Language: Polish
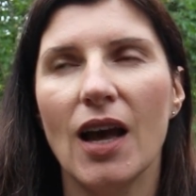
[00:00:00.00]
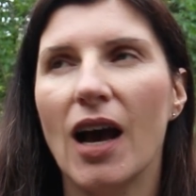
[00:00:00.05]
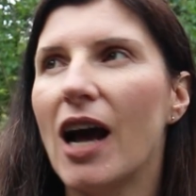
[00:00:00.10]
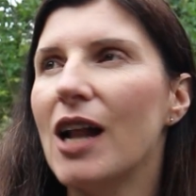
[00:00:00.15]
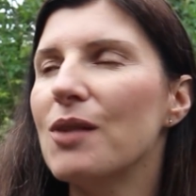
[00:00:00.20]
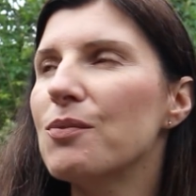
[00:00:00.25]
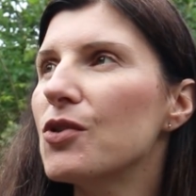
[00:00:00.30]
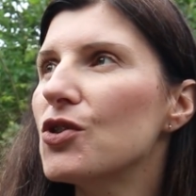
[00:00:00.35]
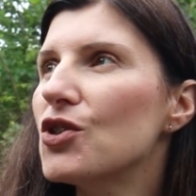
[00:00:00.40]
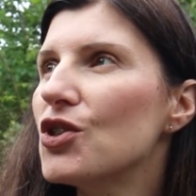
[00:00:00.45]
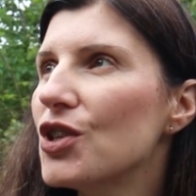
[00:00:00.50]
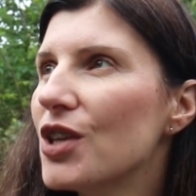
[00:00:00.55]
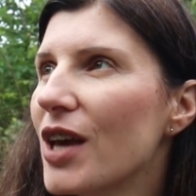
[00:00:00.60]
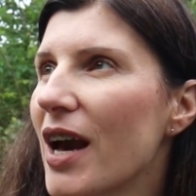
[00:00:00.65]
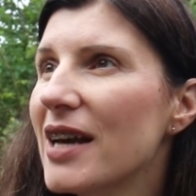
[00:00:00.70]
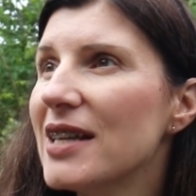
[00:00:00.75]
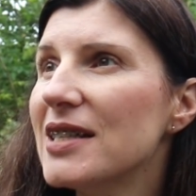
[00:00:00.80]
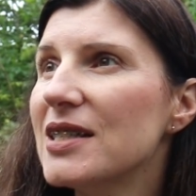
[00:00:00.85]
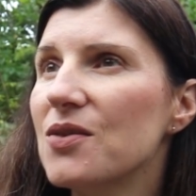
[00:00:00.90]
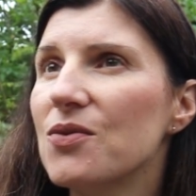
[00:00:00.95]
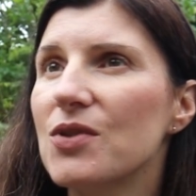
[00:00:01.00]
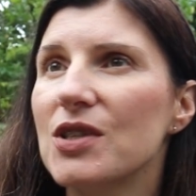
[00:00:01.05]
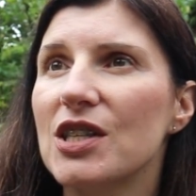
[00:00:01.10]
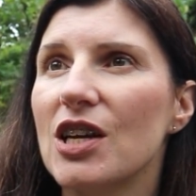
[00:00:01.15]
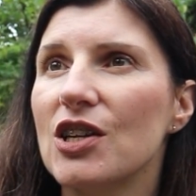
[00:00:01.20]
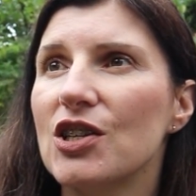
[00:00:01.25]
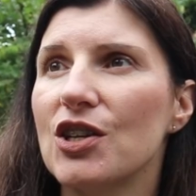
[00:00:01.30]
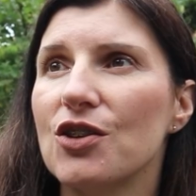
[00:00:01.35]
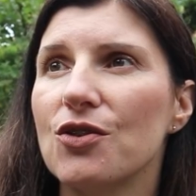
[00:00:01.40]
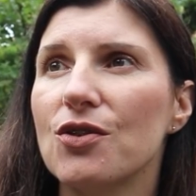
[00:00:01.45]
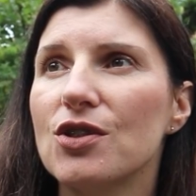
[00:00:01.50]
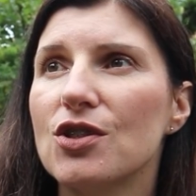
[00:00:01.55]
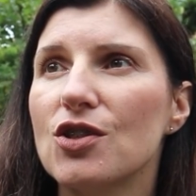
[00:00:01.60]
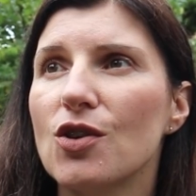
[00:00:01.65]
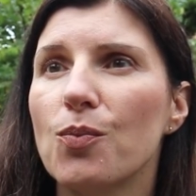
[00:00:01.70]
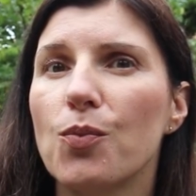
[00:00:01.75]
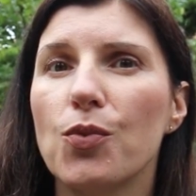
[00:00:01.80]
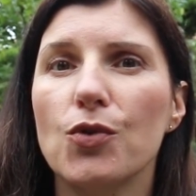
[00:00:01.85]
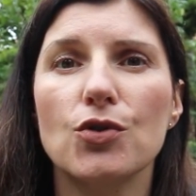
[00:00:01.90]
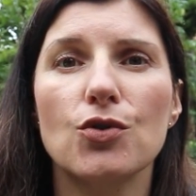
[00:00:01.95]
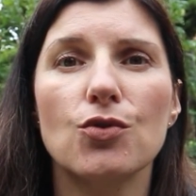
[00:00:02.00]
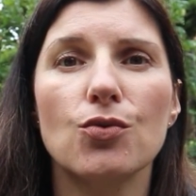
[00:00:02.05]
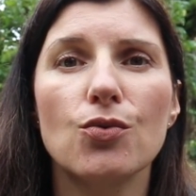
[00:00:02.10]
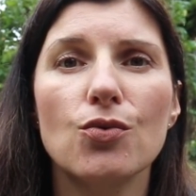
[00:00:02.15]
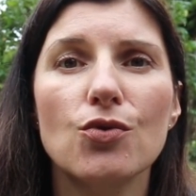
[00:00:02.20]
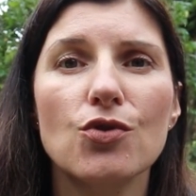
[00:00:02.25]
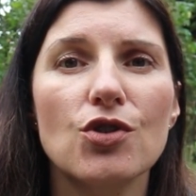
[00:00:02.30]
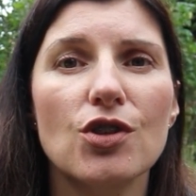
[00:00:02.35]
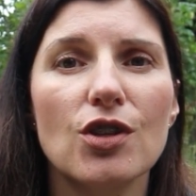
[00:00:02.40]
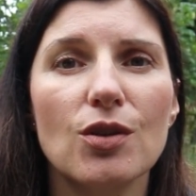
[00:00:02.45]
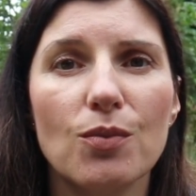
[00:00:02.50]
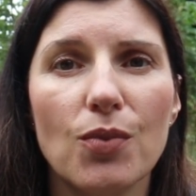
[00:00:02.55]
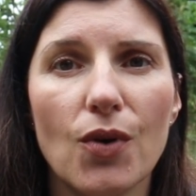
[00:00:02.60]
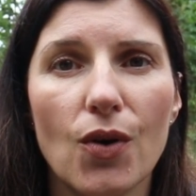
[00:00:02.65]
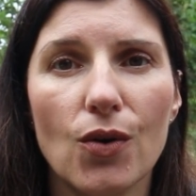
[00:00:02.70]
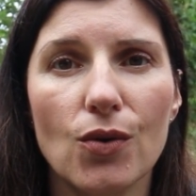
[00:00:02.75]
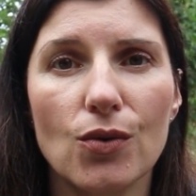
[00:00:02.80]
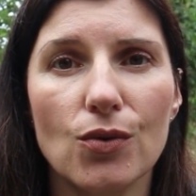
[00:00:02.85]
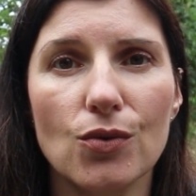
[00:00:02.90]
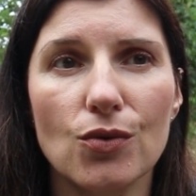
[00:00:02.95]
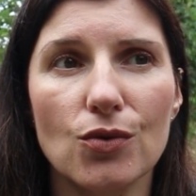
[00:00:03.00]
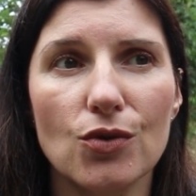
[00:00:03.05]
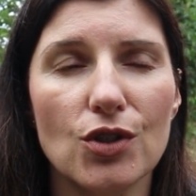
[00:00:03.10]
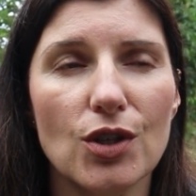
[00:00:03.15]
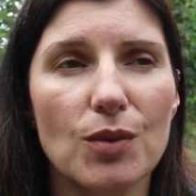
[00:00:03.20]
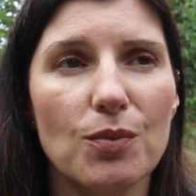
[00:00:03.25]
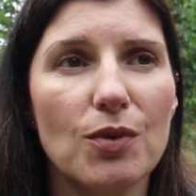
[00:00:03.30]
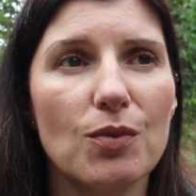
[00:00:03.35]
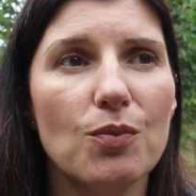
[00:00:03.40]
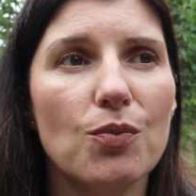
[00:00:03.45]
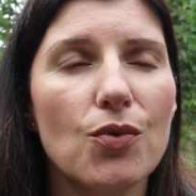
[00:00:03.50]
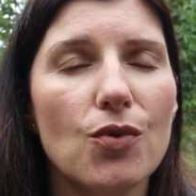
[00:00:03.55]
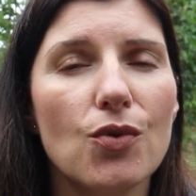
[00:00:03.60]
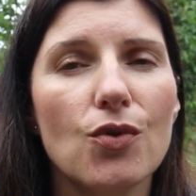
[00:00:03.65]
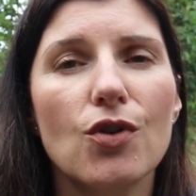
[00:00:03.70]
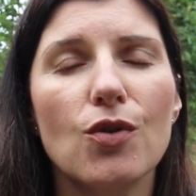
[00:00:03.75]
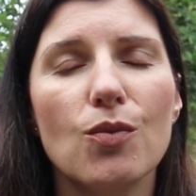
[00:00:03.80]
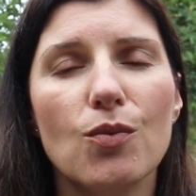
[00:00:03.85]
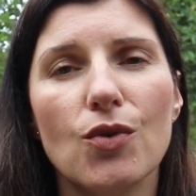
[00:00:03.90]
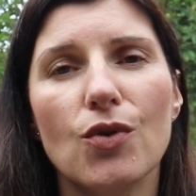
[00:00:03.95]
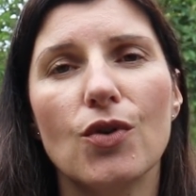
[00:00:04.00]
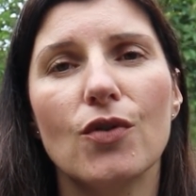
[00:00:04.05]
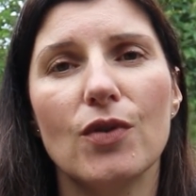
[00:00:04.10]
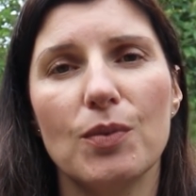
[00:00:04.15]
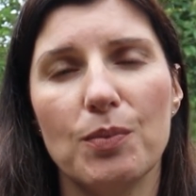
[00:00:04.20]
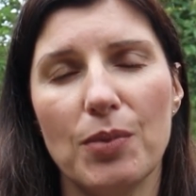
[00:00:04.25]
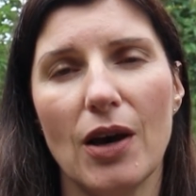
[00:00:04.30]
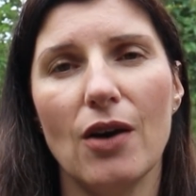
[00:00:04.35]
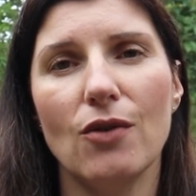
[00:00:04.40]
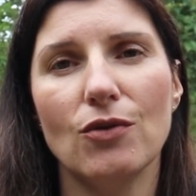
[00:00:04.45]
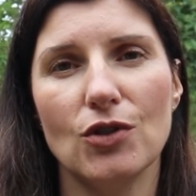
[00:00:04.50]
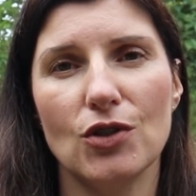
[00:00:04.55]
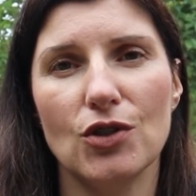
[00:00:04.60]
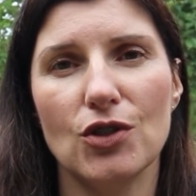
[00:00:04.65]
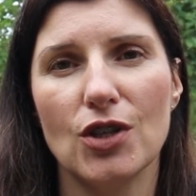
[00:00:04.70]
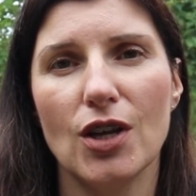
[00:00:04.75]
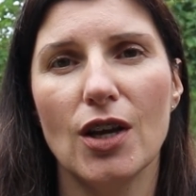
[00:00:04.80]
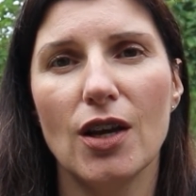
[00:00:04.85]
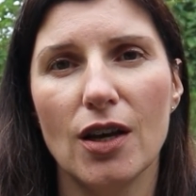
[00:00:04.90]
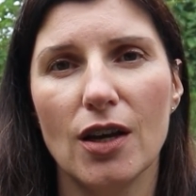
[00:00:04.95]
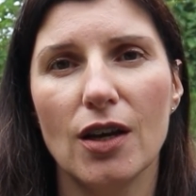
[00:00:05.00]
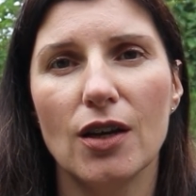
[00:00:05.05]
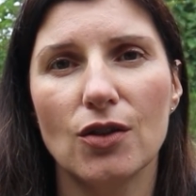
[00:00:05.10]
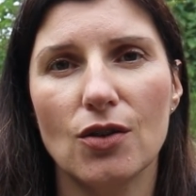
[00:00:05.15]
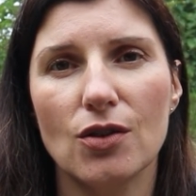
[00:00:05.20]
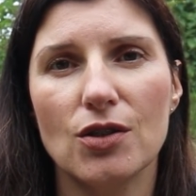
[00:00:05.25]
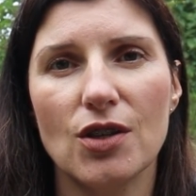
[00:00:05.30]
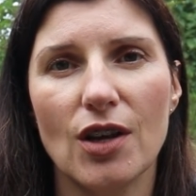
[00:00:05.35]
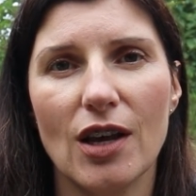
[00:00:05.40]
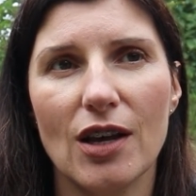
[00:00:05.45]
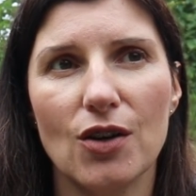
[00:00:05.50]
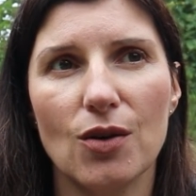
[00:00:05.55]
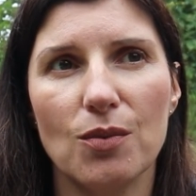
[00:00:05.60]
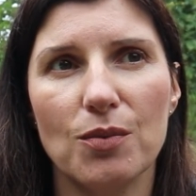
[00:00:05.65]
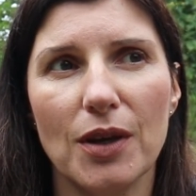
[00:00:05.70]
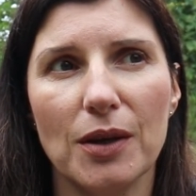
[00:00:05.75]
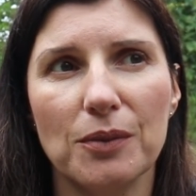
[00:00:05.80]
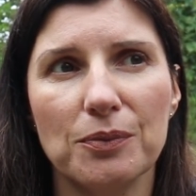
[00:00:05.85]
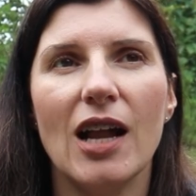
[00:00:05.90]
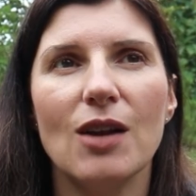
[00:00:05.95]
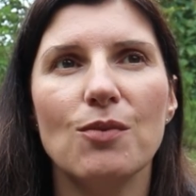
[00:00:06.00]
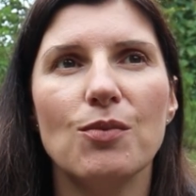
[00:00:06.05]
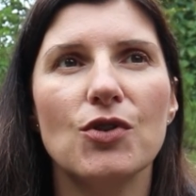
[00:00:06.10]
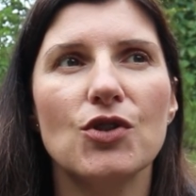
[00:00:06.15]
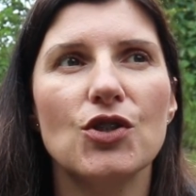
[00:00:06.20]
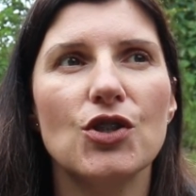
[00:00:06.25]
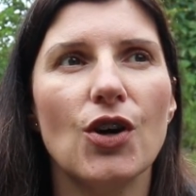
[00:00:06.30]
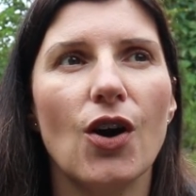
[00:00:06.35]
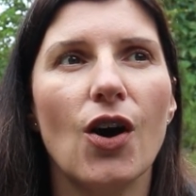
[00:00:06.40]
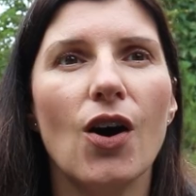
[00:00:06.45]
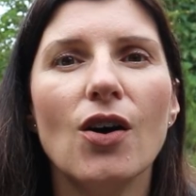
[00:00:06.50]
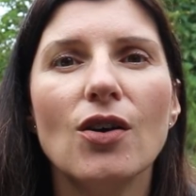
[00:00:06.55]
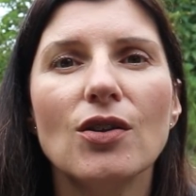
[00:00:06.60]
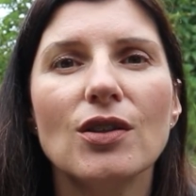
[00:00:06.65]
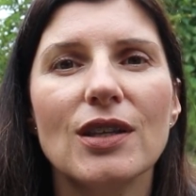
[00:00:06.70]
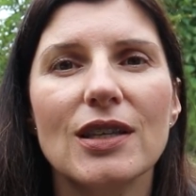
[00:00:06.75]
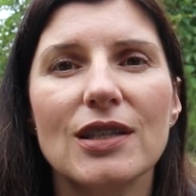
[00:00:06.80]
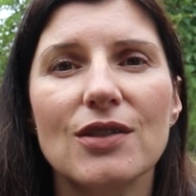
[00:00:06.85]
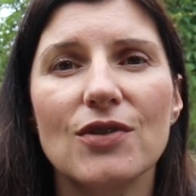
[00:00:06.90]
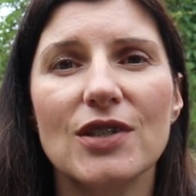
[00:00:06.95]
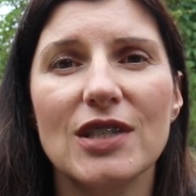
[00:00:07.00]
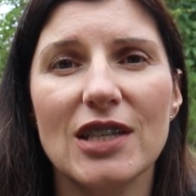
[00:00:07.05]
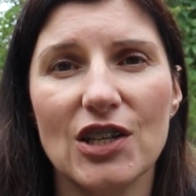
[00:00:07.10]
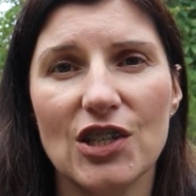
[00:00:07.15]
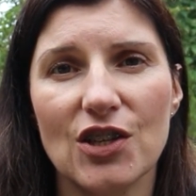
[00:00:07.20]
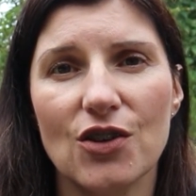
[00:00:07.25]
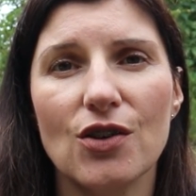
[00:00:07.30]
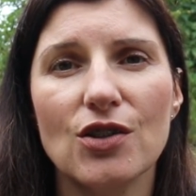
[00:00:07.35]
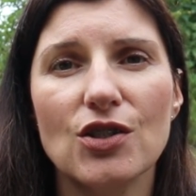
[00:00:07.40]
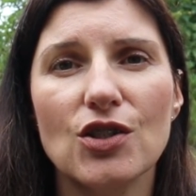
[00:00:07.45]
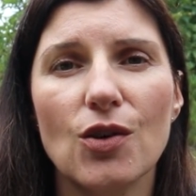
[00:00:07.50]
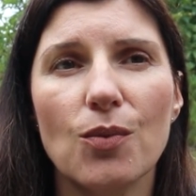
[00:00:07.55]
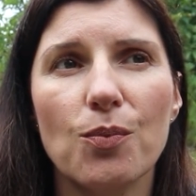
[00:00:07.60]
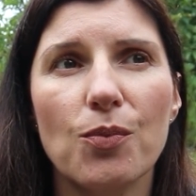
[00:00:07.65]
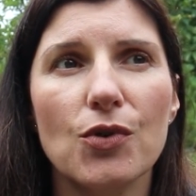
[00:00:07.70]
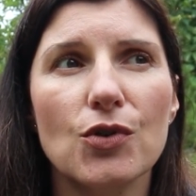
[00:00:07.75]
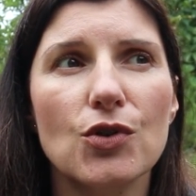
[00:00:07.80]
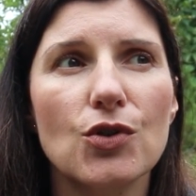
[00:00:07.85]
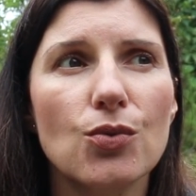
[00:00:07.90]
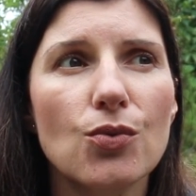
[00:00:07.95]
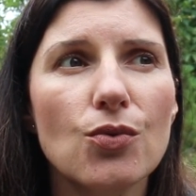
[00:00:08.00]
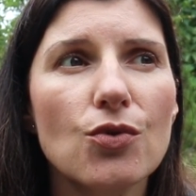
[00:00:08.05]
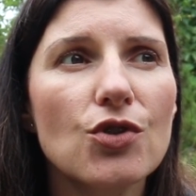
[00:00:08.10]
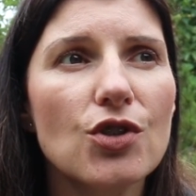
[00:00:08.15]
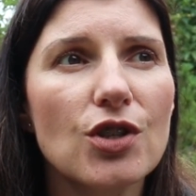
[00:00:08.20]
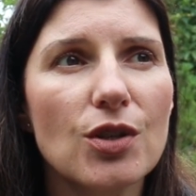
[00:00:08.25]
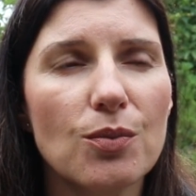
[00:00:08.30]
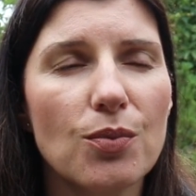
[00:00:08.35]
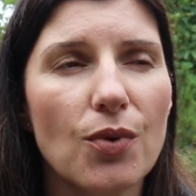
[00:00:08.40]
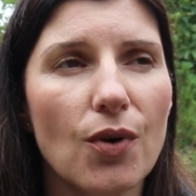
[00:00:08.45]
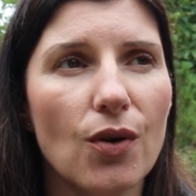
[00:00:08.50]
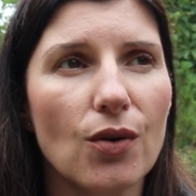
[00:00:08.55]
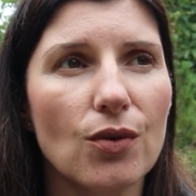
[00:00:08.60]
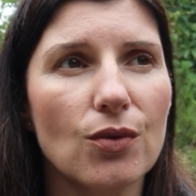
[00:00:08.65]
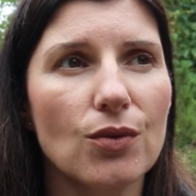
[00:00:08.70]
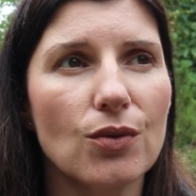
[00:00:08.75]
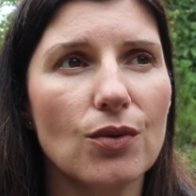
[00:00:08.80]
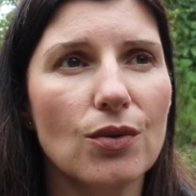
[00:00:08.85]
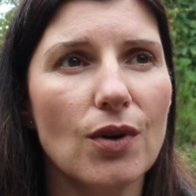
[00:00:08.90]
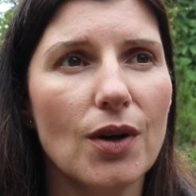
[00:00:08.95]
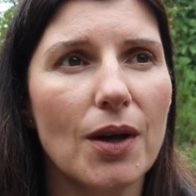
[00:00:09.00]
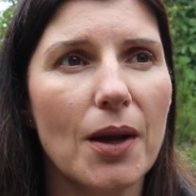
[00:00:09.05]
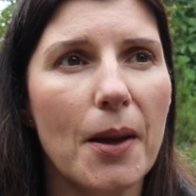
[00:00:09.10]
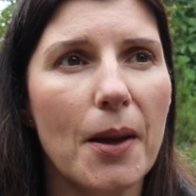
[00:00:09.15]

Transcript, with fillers: Albo czy ja jestem wystarczająco posłuszny Bogu, żeby Bóg mógł wypełnić to, co ja robię? Albo czy On jest wystarczająco posłuszny Bogu,